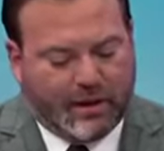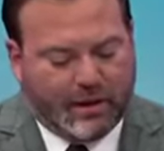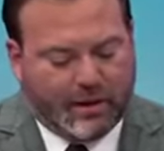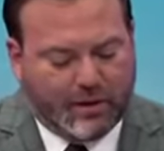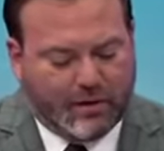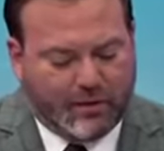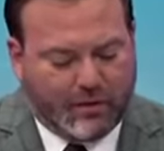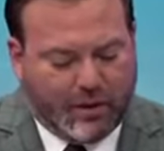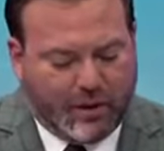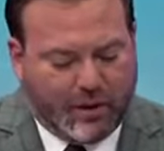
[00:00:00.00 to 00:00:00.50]

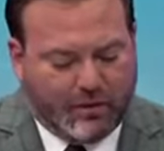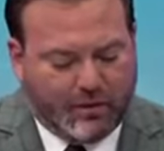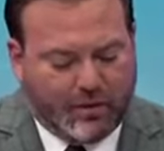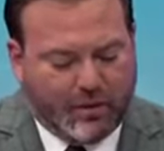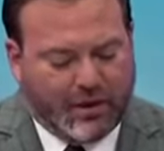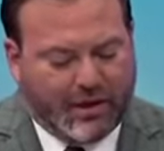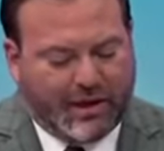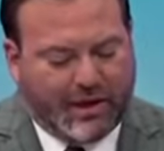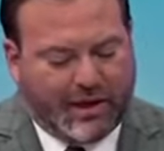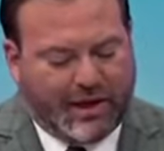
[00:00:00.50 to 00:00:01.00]
al
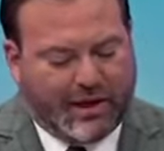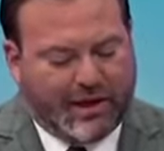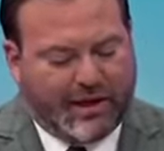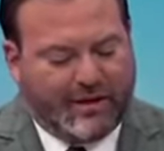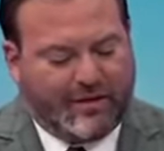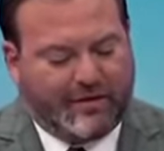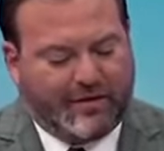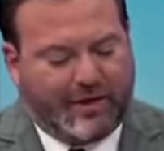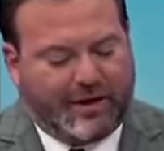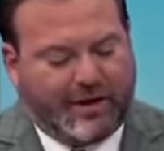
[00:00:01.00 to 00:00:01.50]
uno
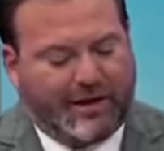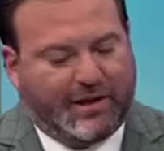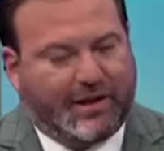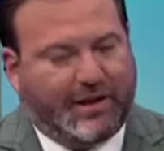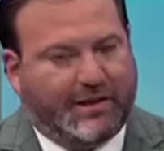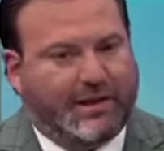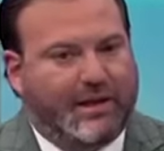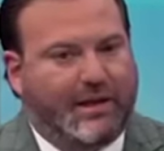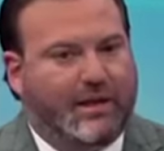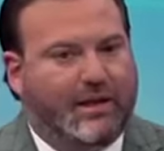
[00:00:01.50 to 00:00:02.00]
analizar el
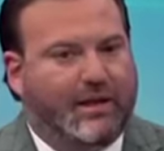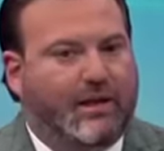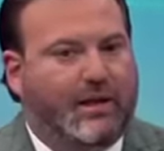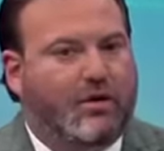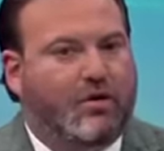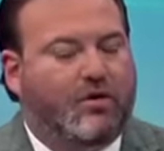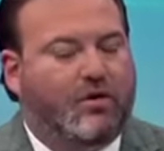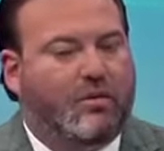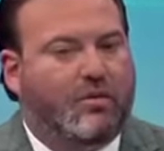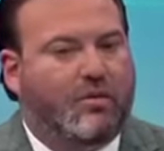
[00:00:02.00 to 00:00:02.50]
detalle
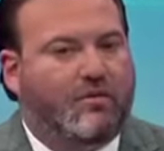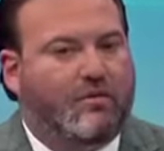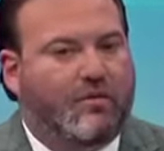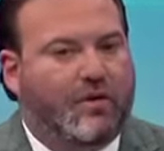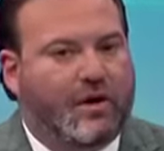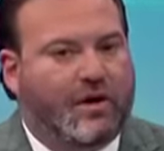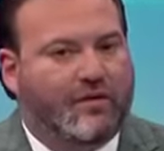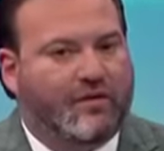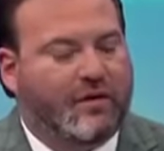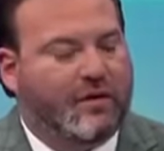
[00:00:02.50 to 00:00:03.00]
de cómo
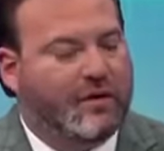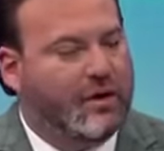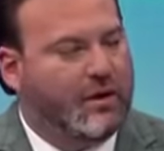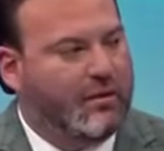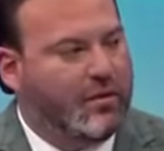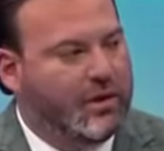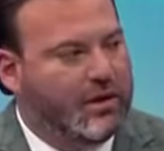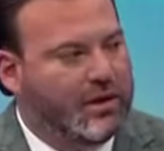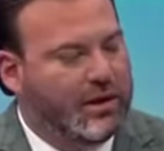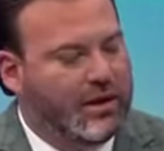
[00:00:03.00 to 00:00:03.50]
fue que se
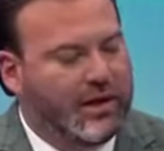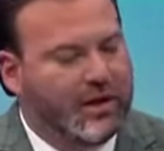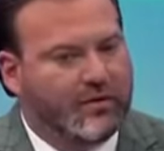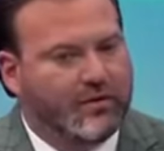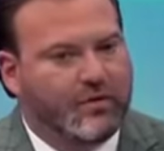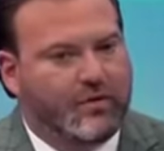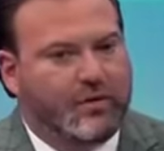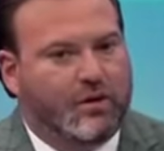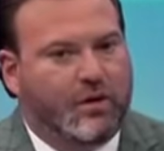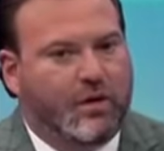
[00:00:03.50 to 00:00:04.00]
llevó esta
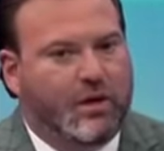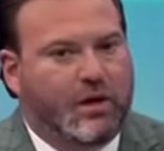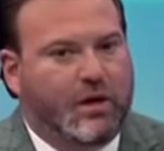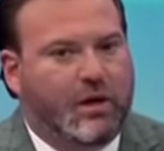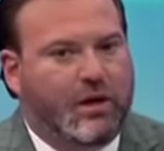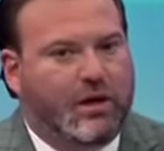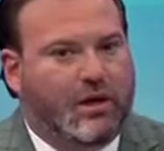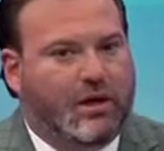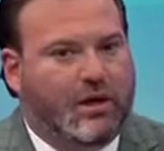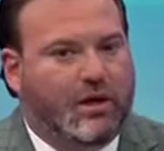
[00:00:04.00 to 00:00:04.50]
elección
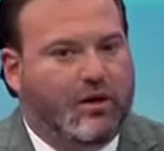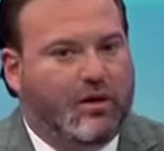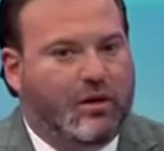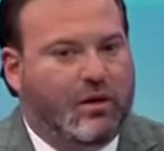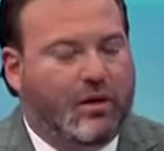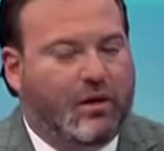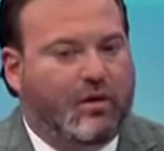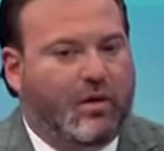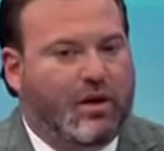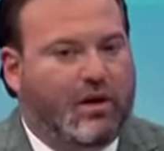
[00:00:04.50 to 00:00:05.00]

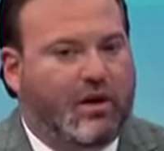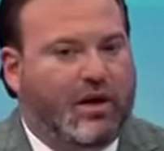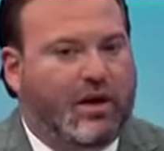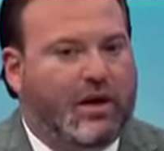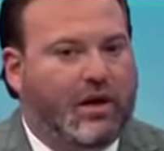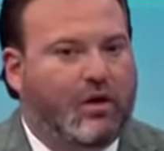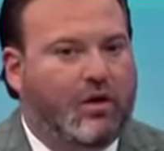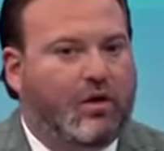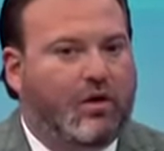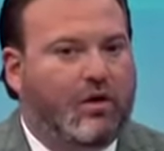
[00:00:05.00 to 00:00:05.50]
y, cuáles
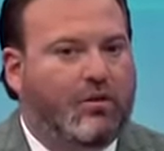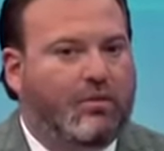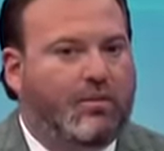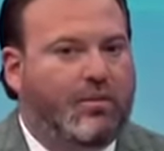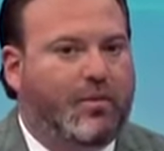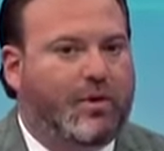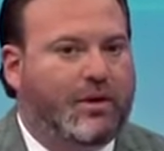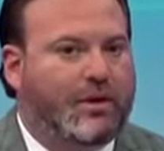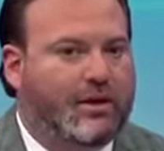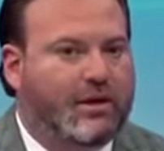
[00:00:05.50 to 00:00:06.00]
eran los
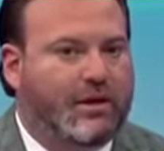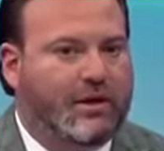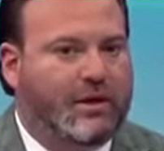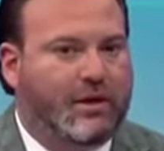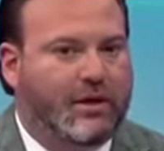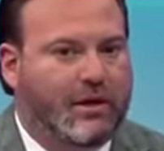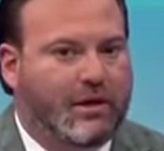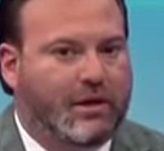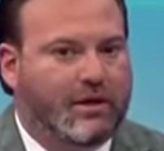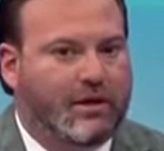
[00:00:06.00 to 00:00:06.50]

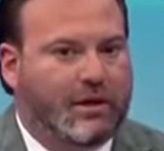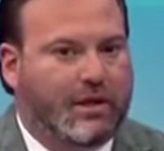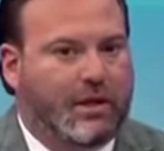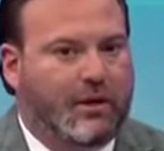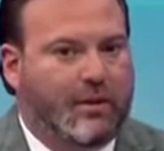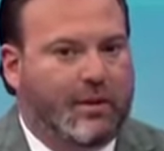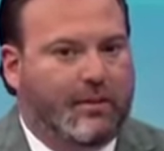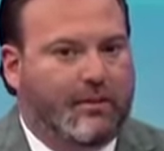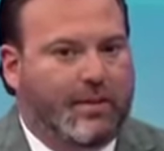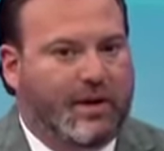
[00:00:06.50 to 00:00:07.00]
componentes que
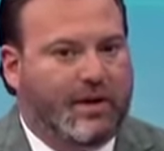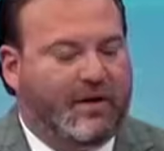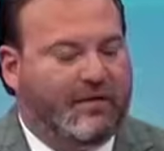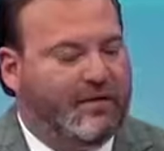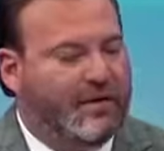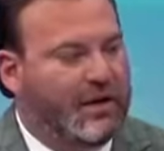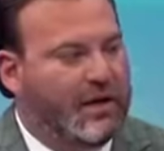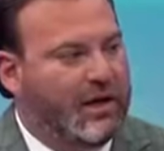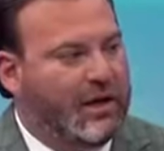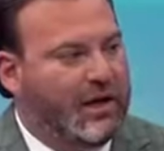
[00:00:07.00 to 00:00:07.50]
estaban
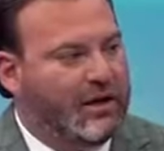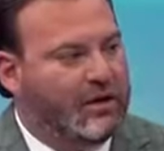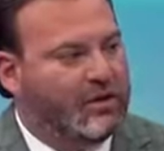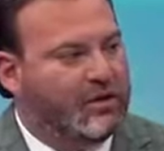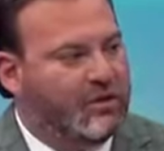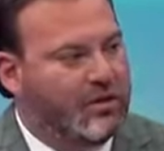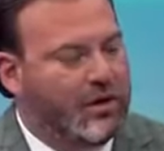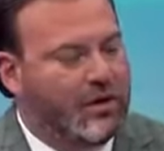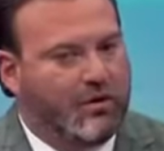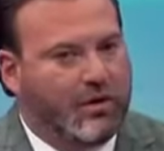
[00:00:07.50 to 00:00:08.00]
para ser
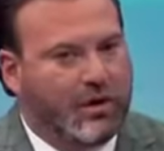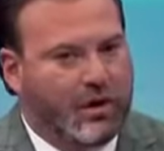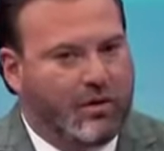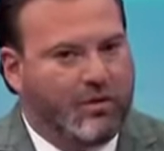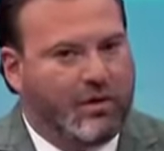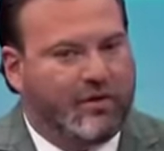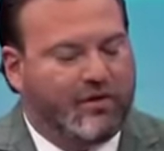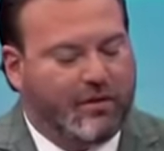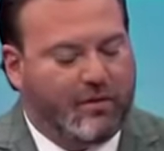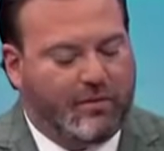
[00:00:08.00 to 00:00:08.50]
electos en lo que
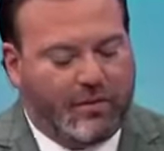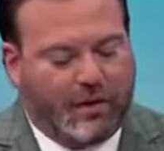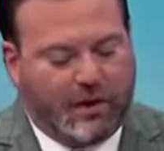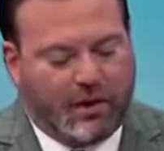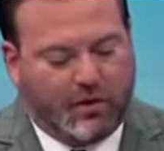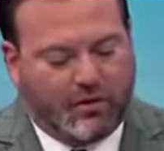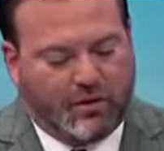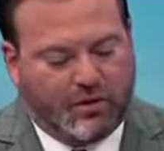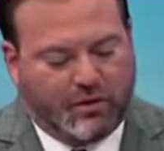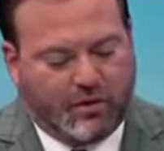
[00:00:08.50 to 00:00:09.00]
es una
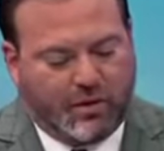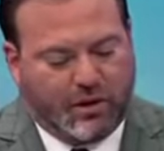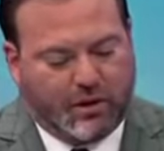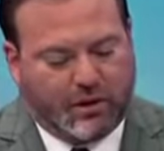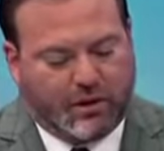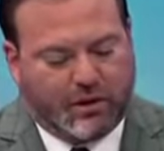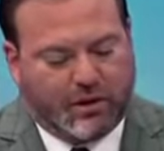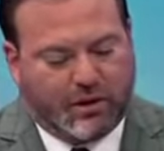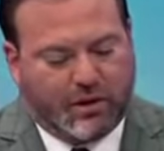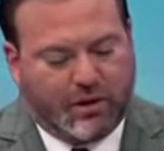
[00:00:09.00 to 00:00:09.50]
asamblea
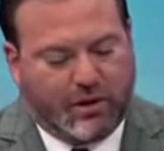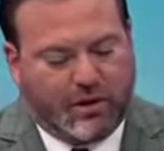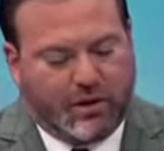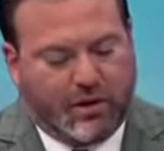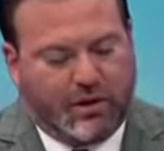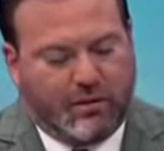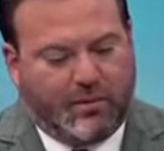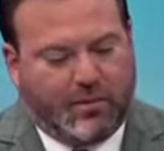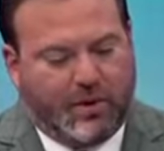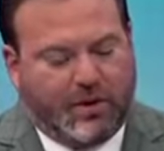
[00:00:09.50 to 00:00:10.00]
constituyente,
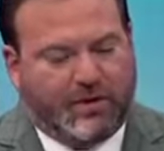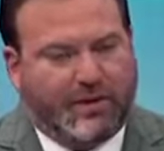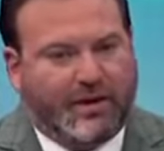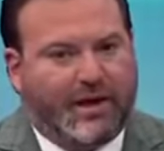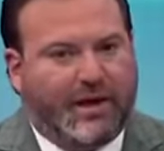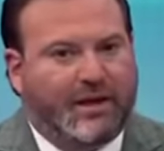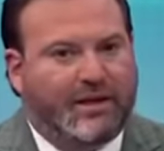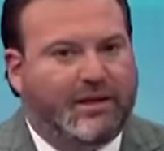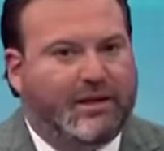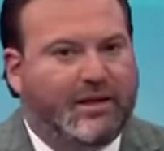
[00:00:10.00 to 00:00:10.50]
pues
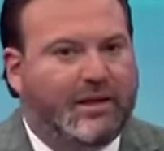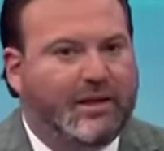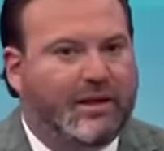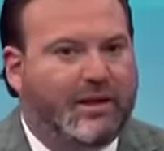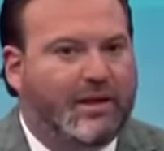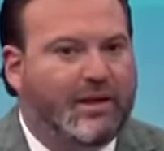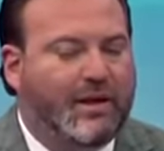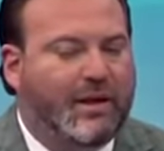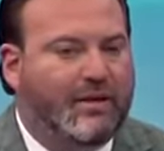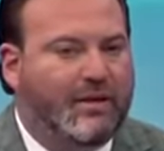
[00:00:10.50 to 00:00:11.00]
da a
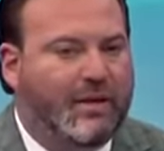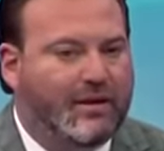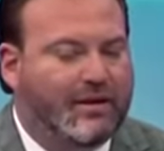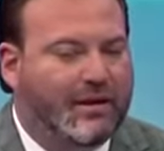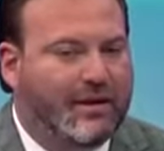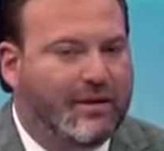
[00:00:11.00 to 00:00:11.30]
entender,